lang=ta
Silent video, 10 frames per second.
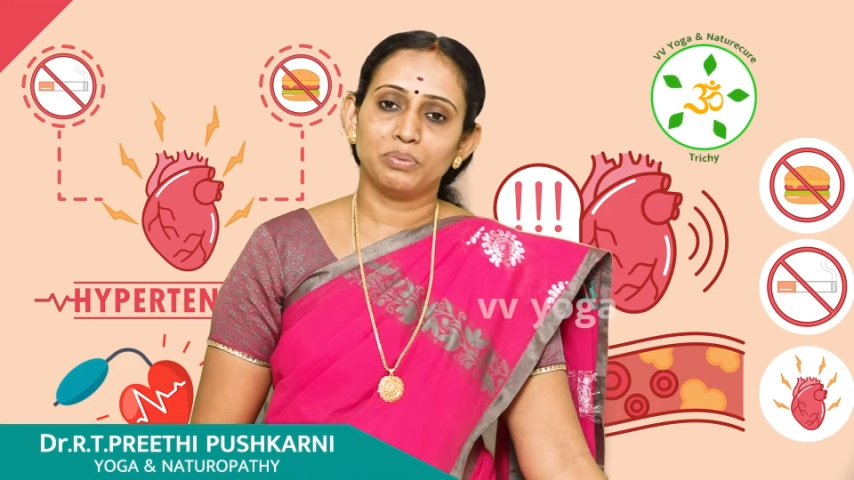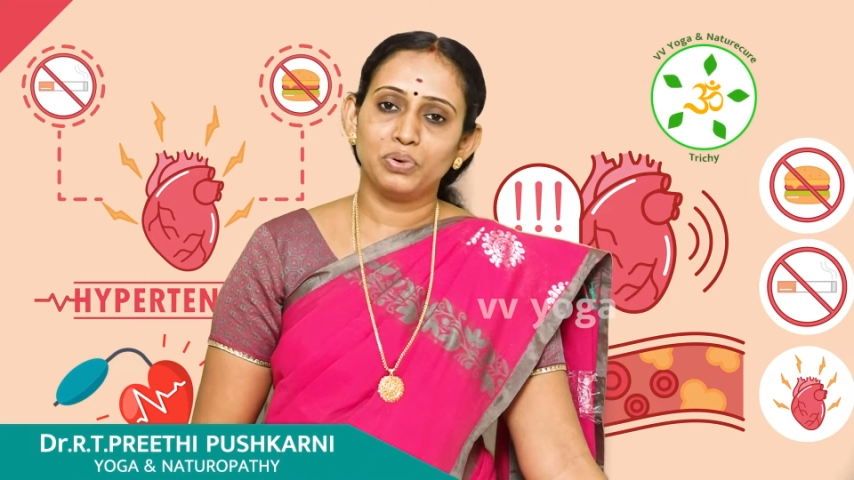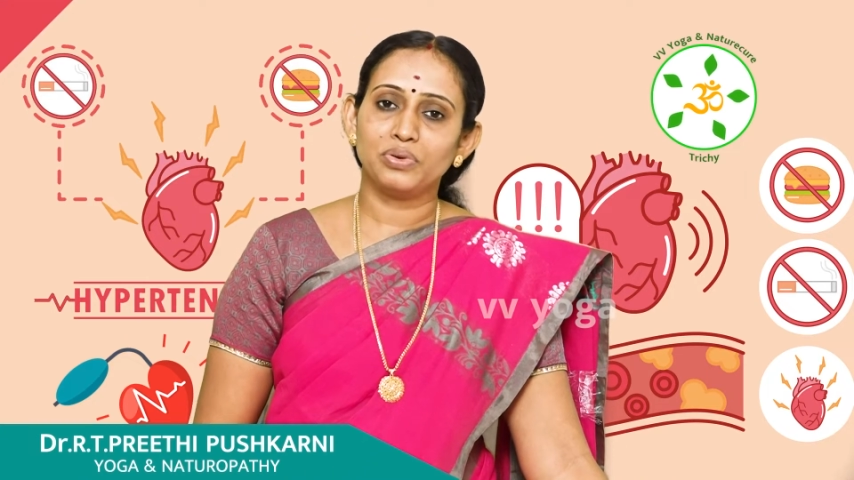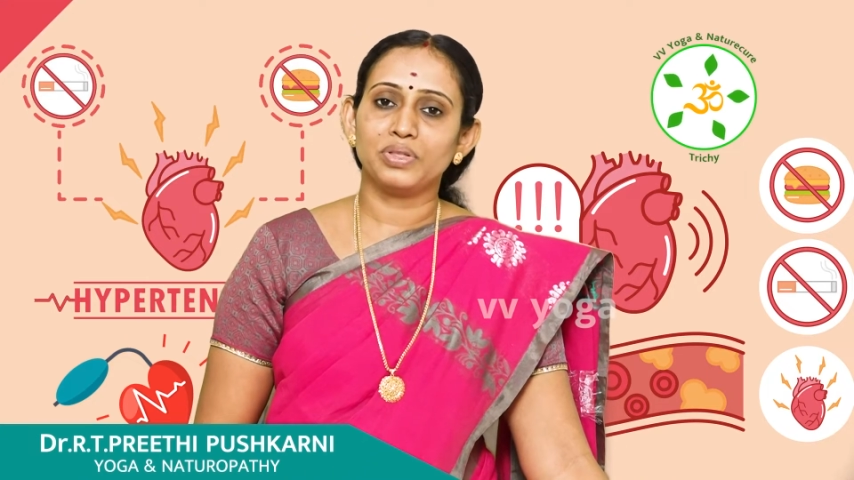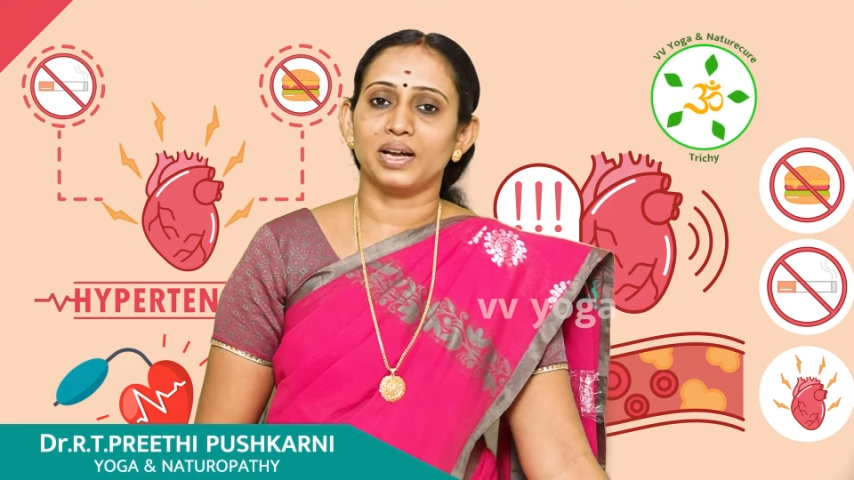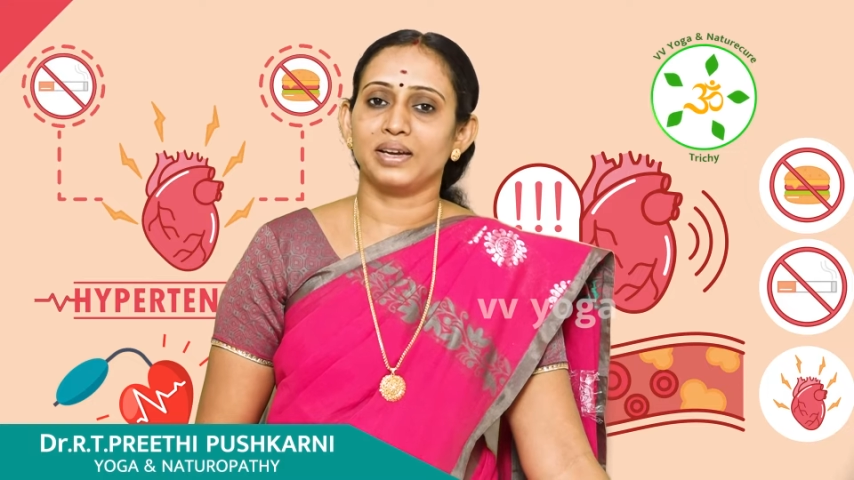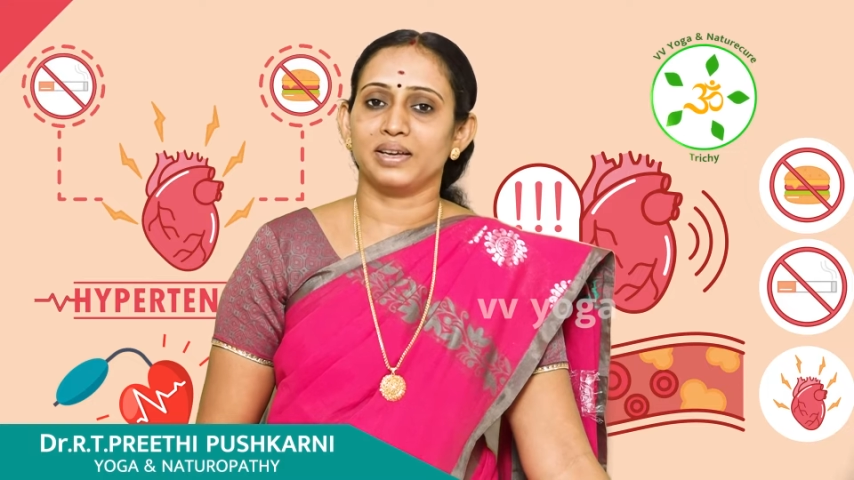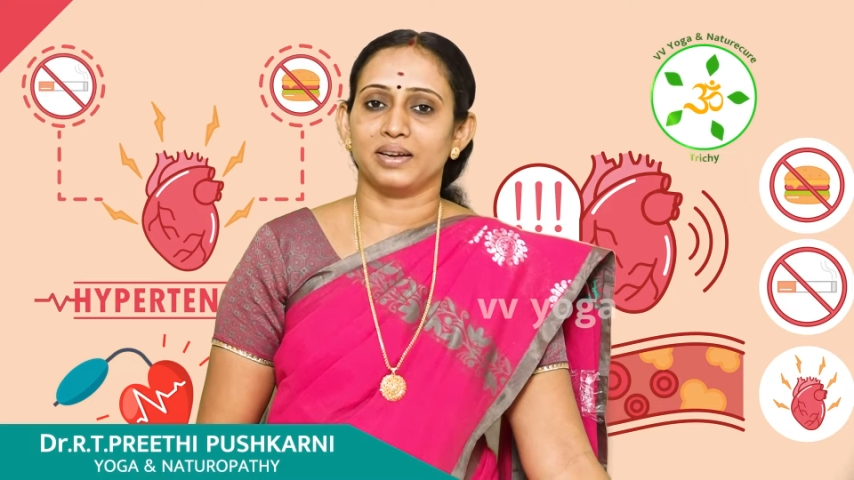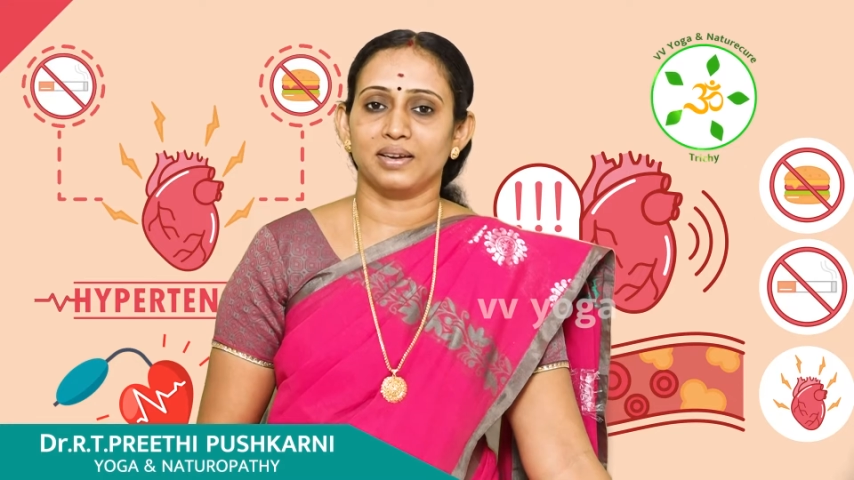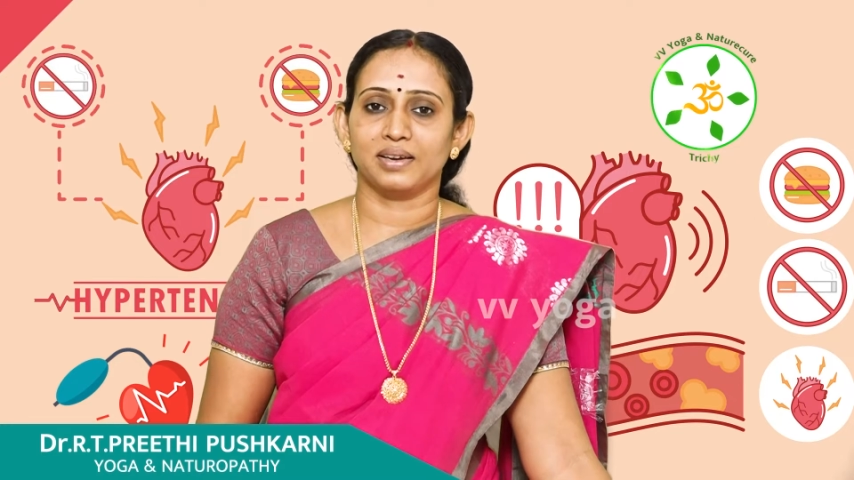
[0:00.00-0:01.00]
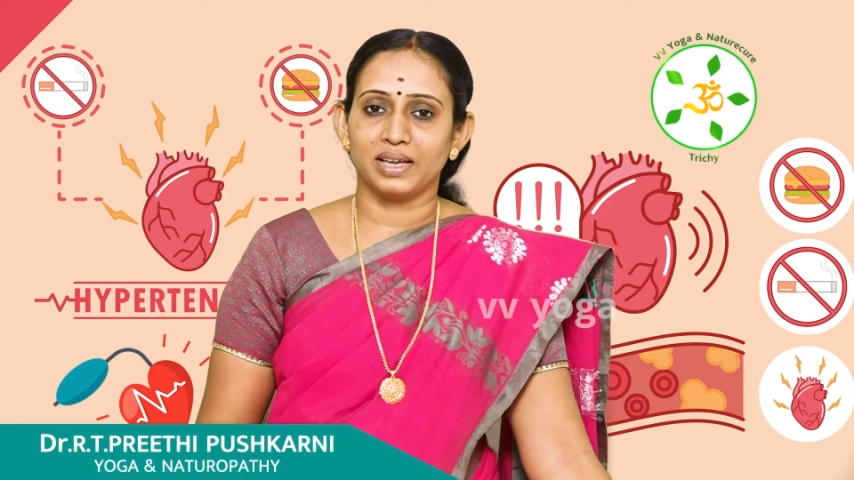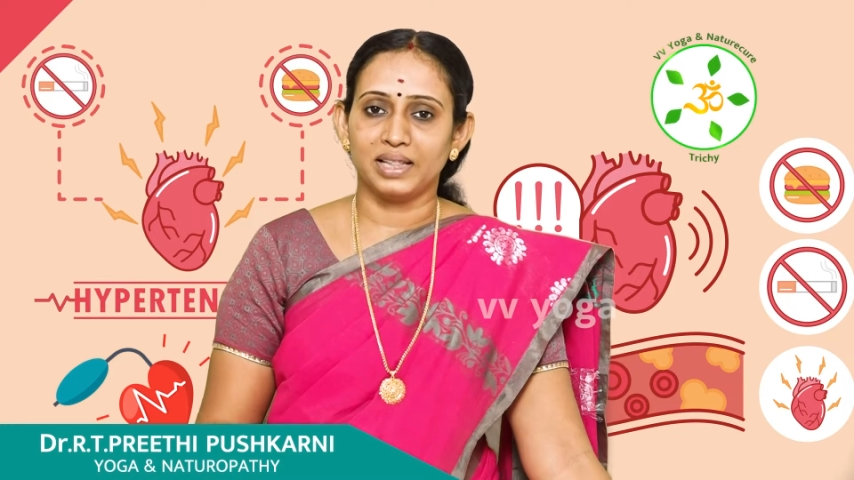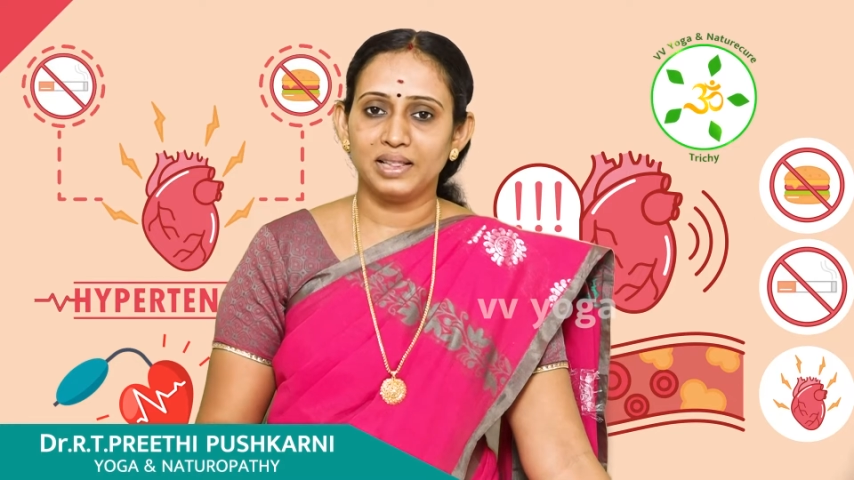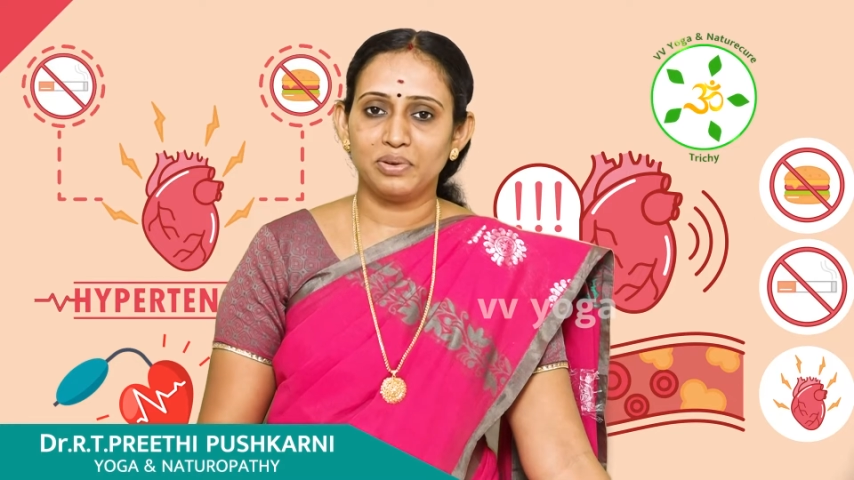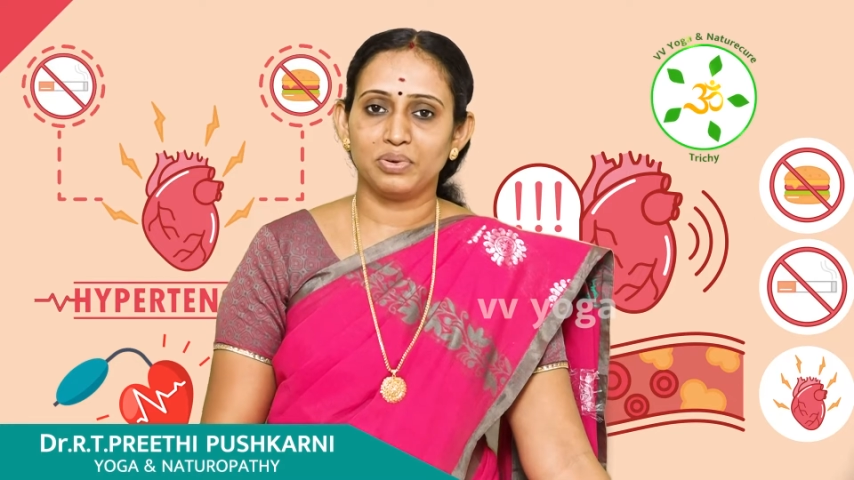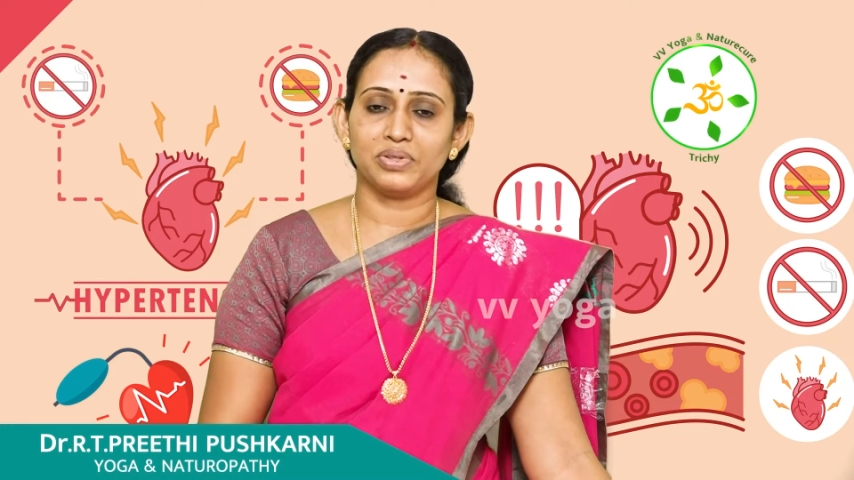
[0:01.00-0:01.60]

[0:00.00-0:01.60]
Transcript: முழு தானியங்கள் எந்த